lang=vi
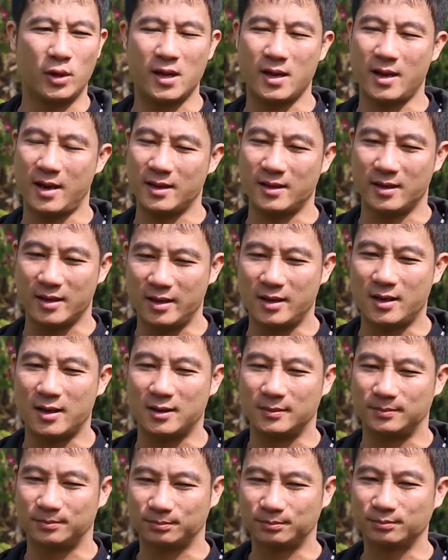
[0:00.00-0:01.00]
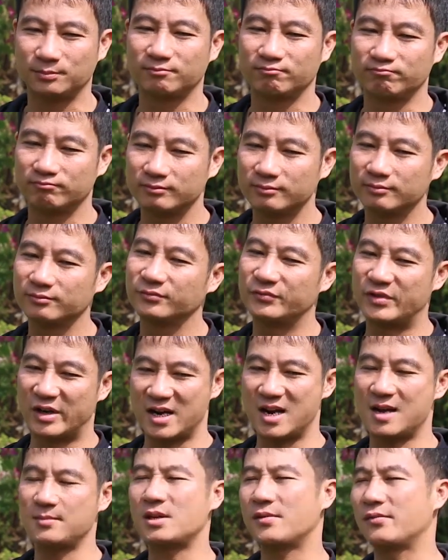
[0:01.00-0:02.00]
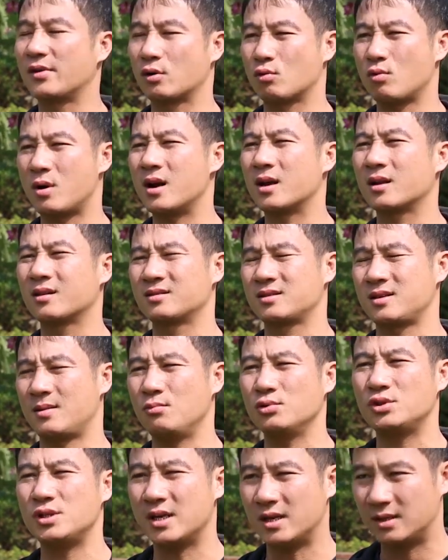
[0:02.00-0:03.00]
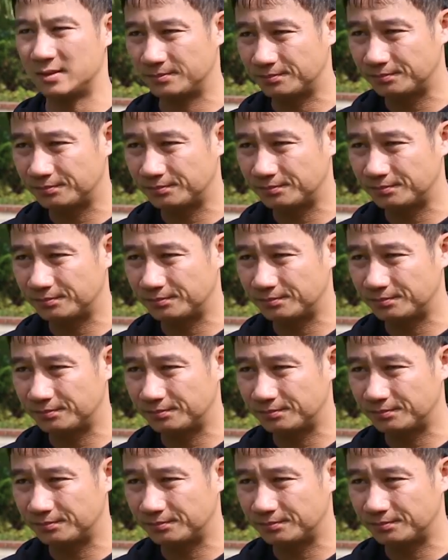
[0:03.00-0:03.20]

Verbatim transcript: thì anh tin là Việt Nam sẽ vượt qua được Campuchia.